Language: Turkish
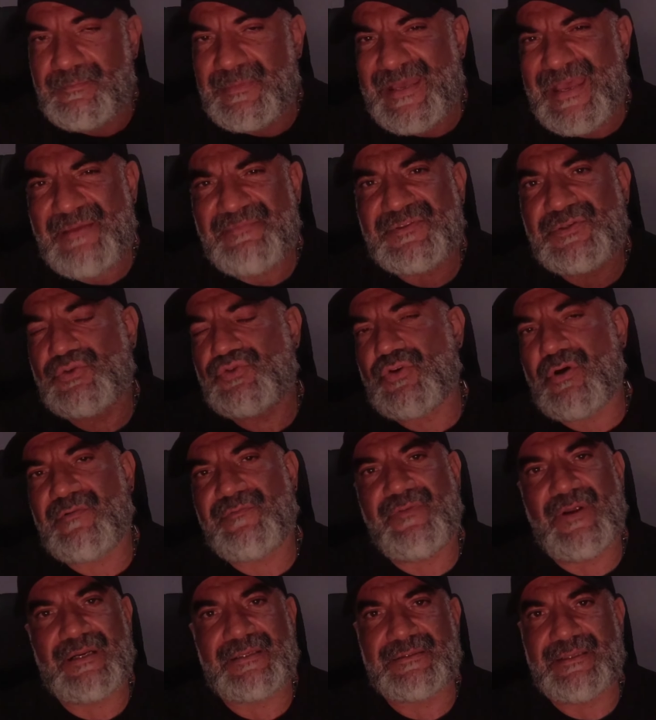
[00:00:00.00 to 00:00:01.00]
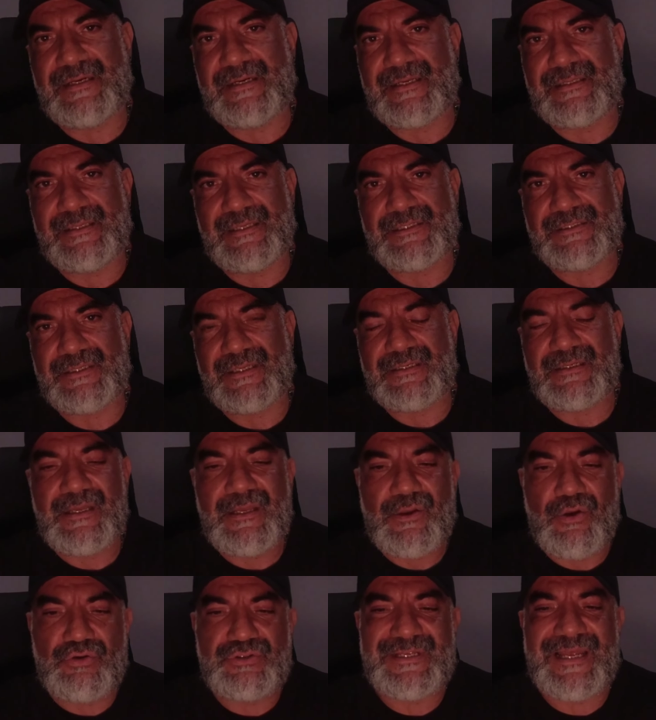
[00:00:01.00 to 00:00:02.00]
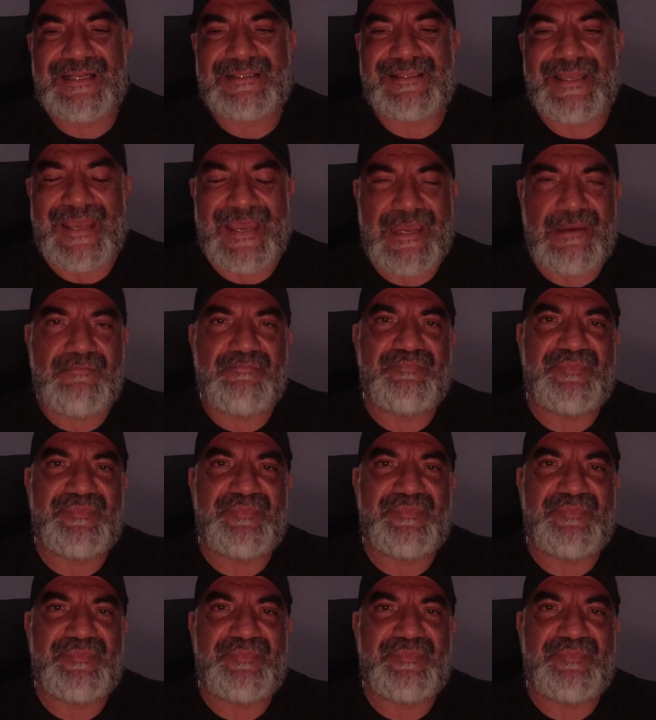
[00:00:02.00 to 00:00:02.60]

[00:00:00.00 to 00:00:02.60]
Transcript: Hepsi çok farklı arkadaşlar. Özellikle